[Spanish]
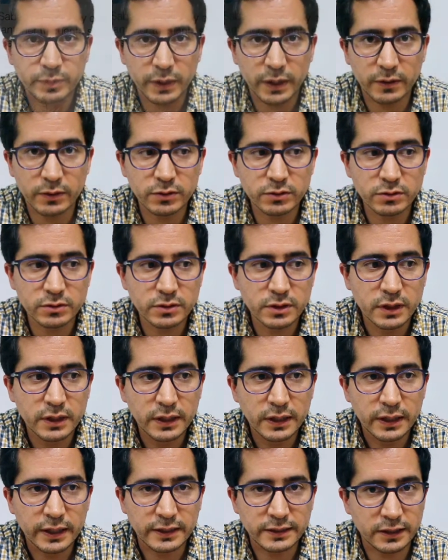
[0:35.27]
previos,
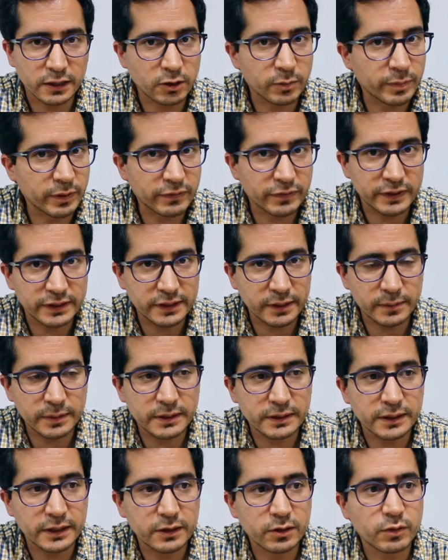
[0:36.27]
es algo
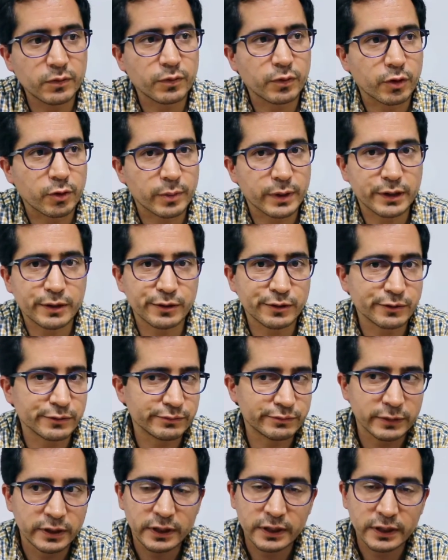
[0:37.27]
perfectamente conforme con